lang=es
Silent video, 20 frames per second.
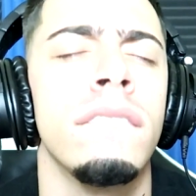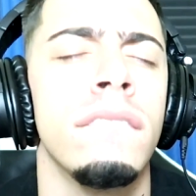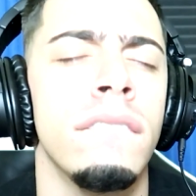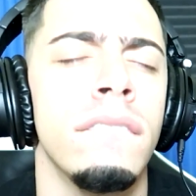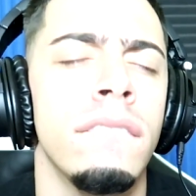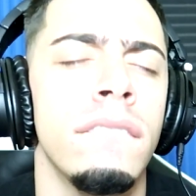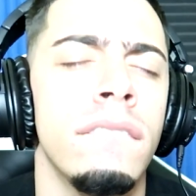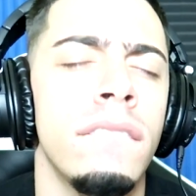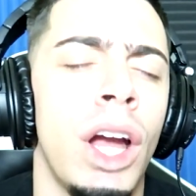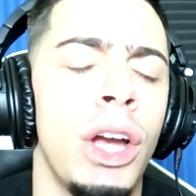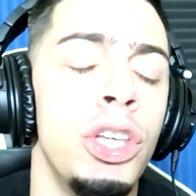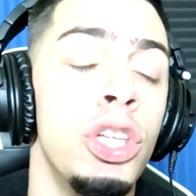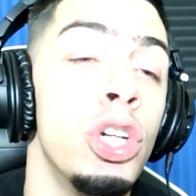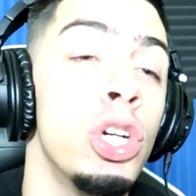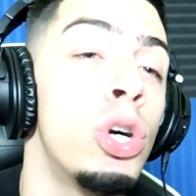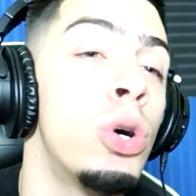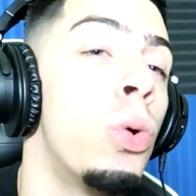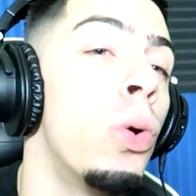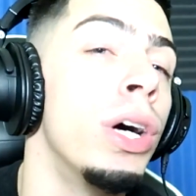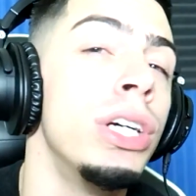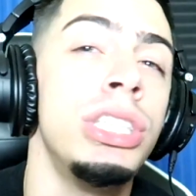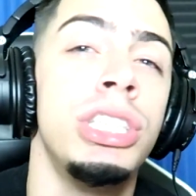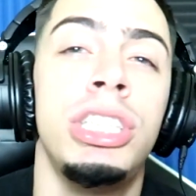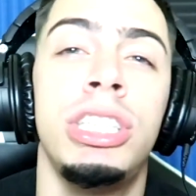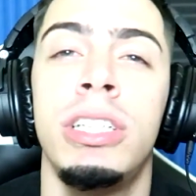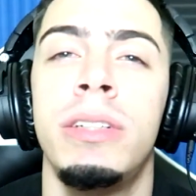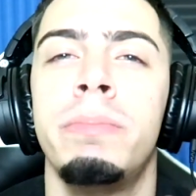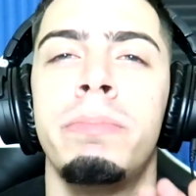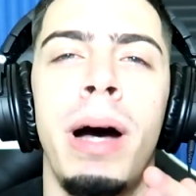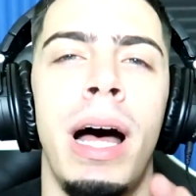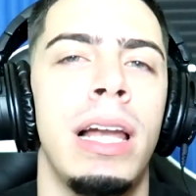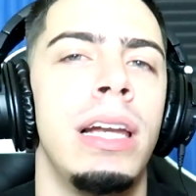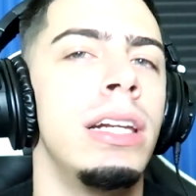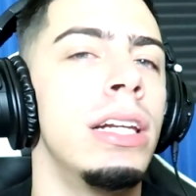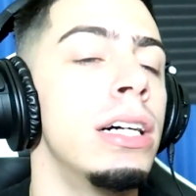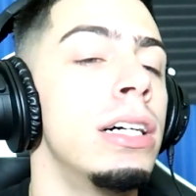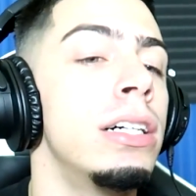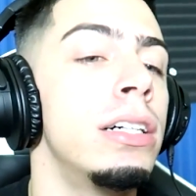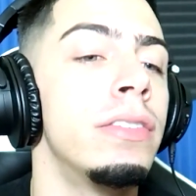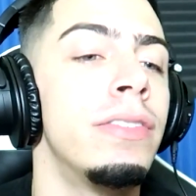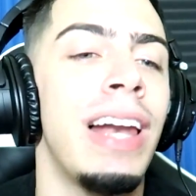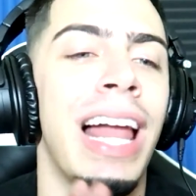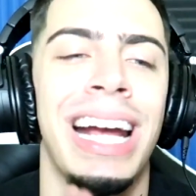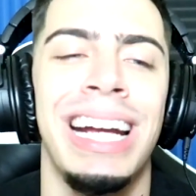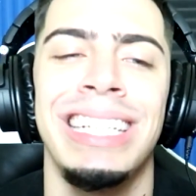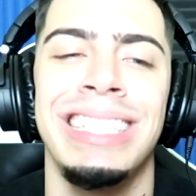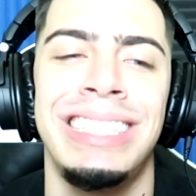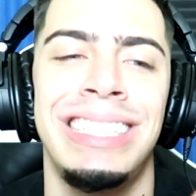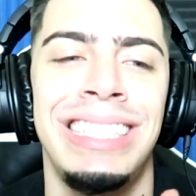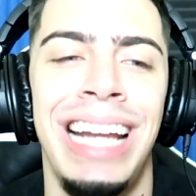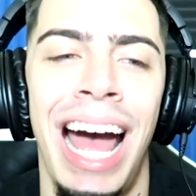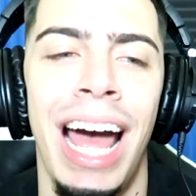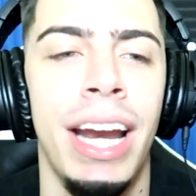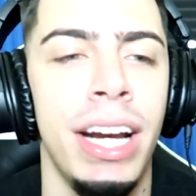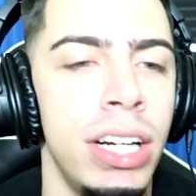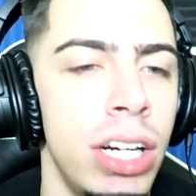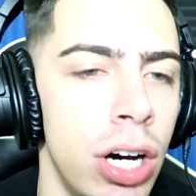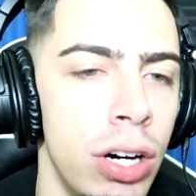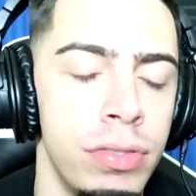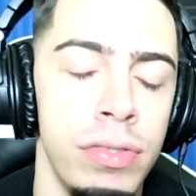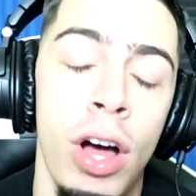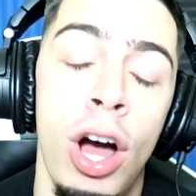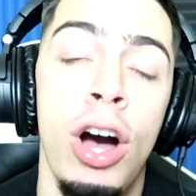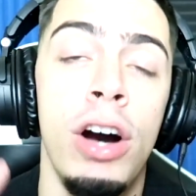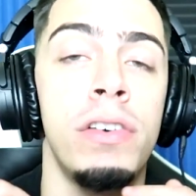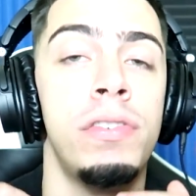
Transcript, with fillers: Mm, you question my love like it's not enough.